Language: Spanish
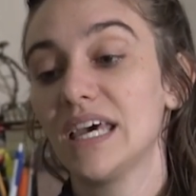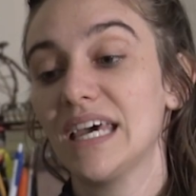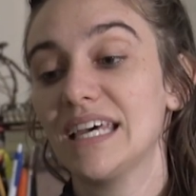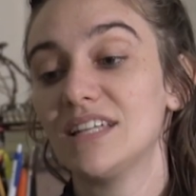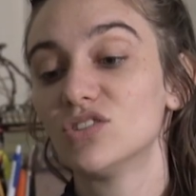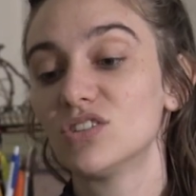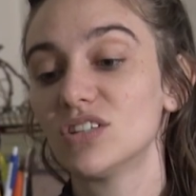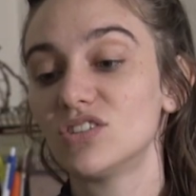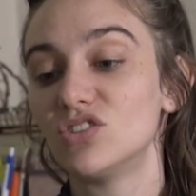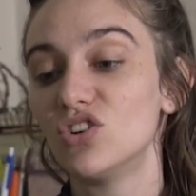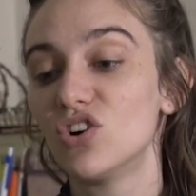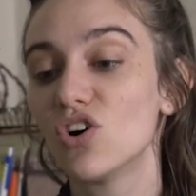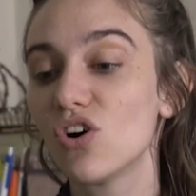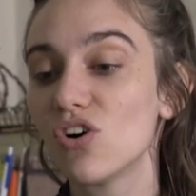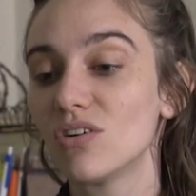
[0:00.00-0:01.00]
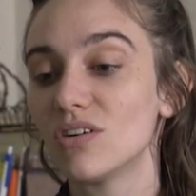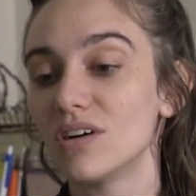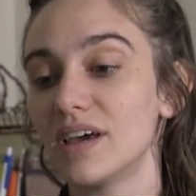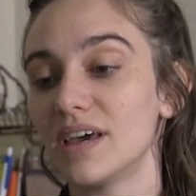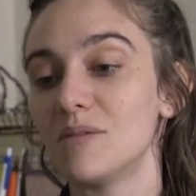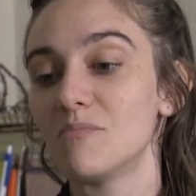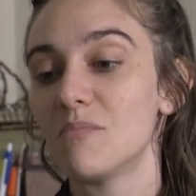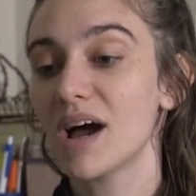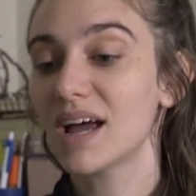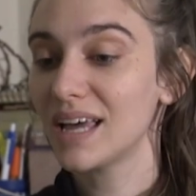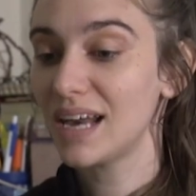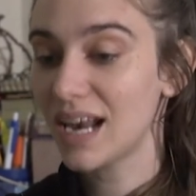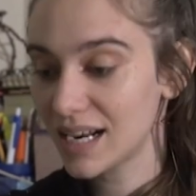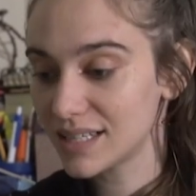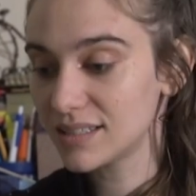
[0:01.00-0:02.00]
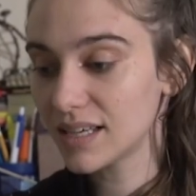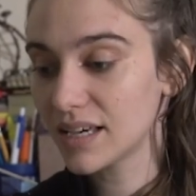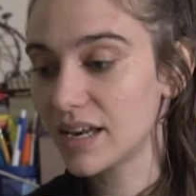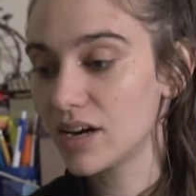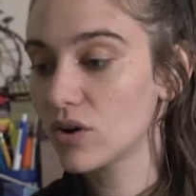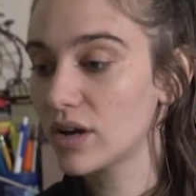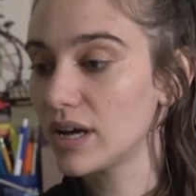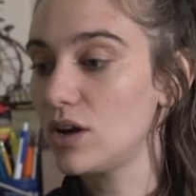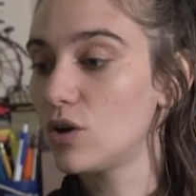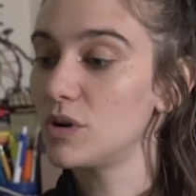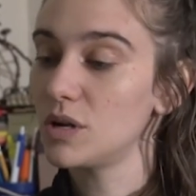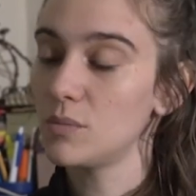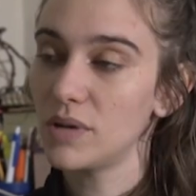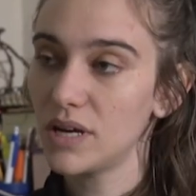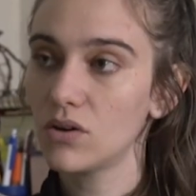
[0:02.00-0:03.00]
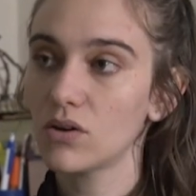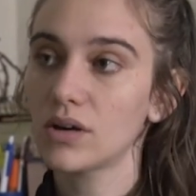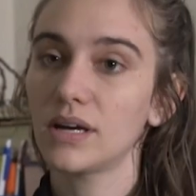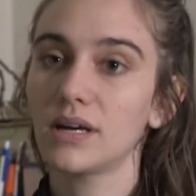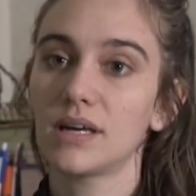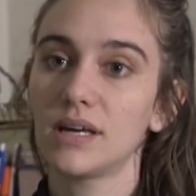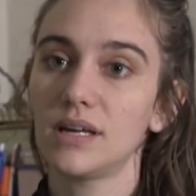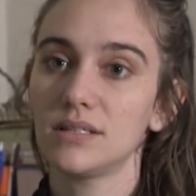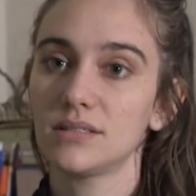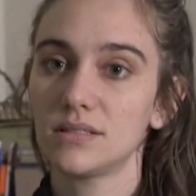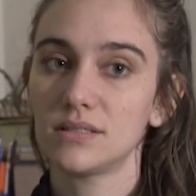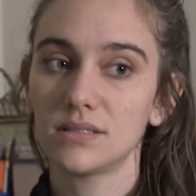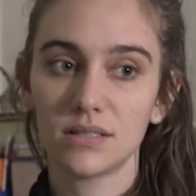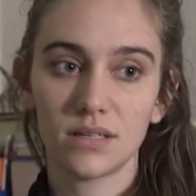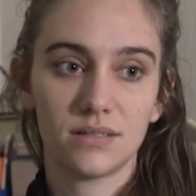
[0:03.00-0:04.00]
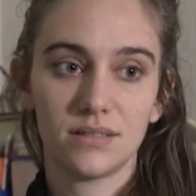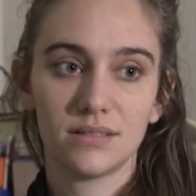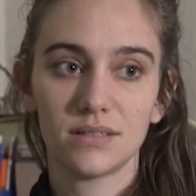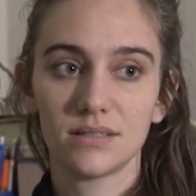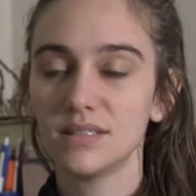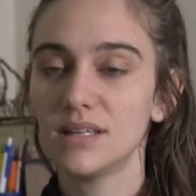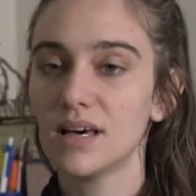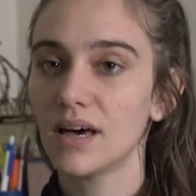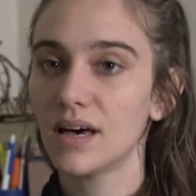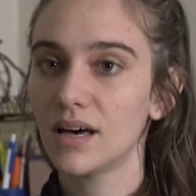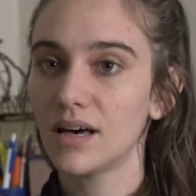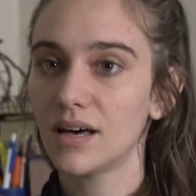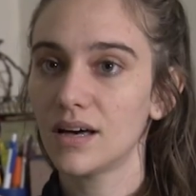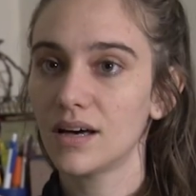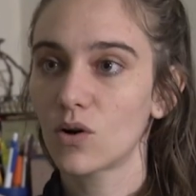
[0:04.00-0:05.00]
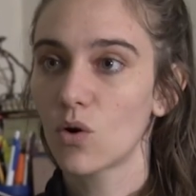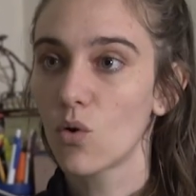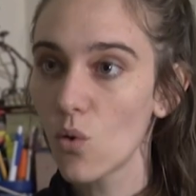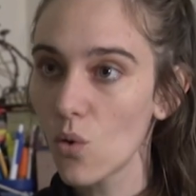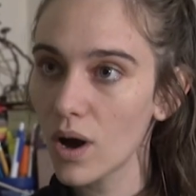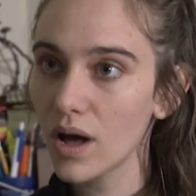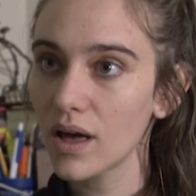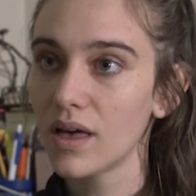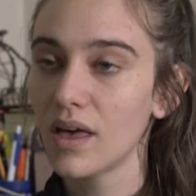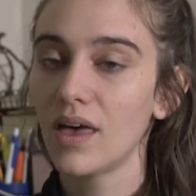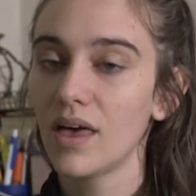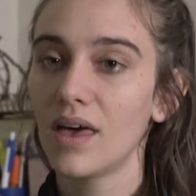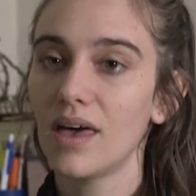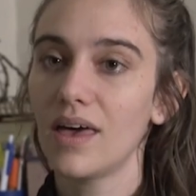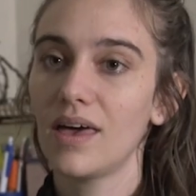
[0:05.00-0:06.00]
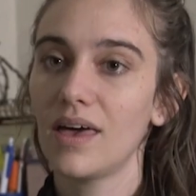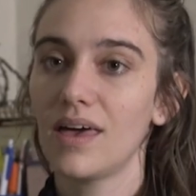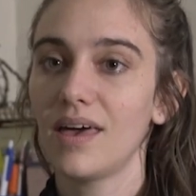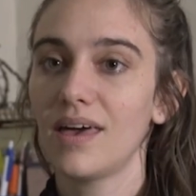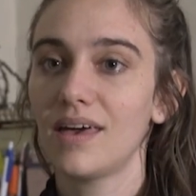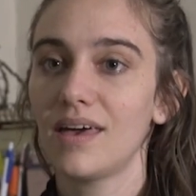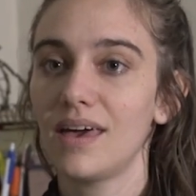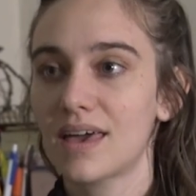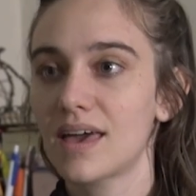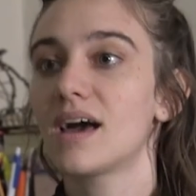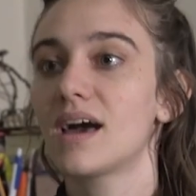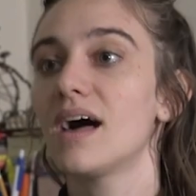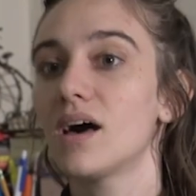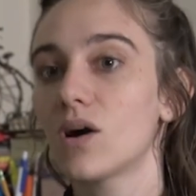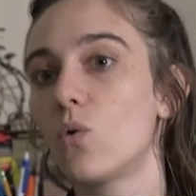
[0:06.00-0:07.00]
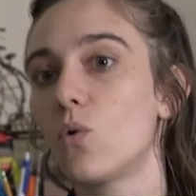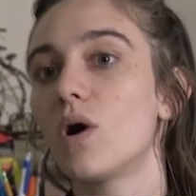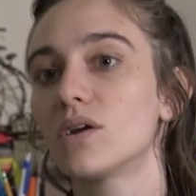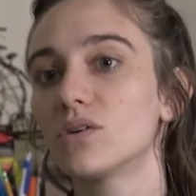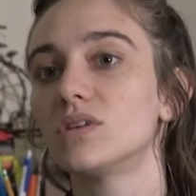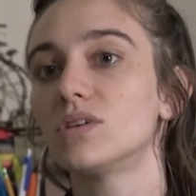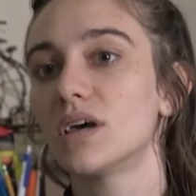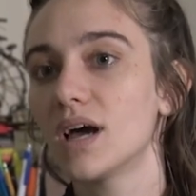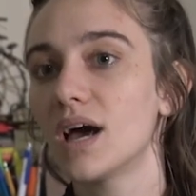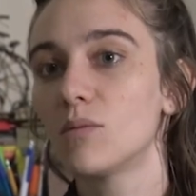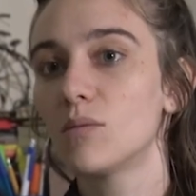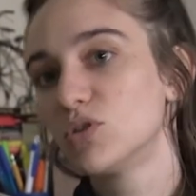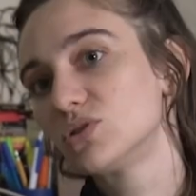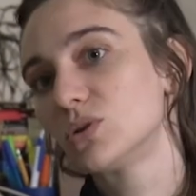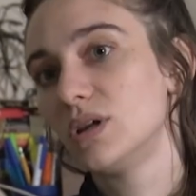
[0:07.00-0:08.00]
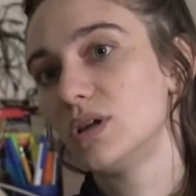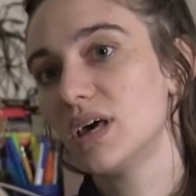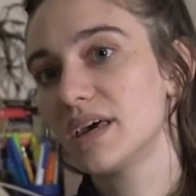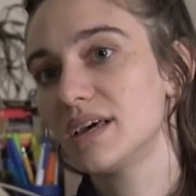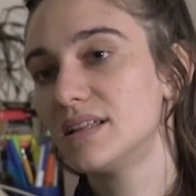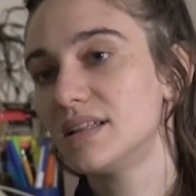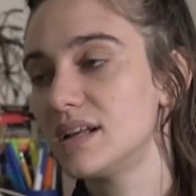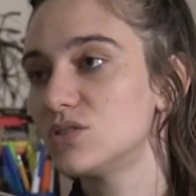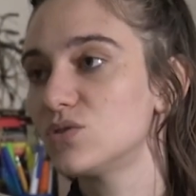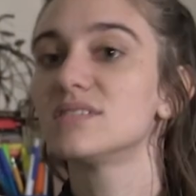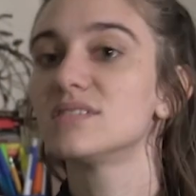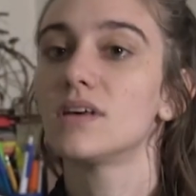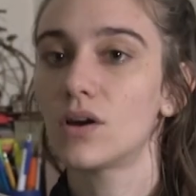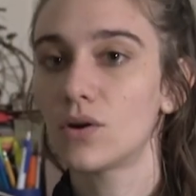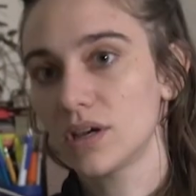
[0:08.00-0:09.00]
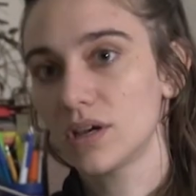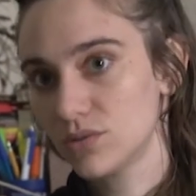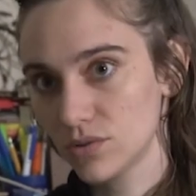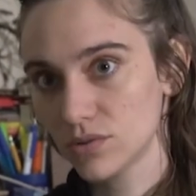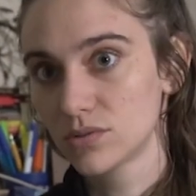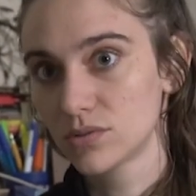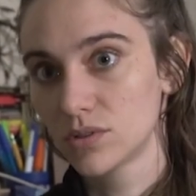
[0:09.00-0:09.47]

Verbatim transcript: Entonces yo, eh, más que el arte, creo que lo primero que, que necesita Cuba eh, es que cada cubano tenga la posibilidad y el derecho a ser honesto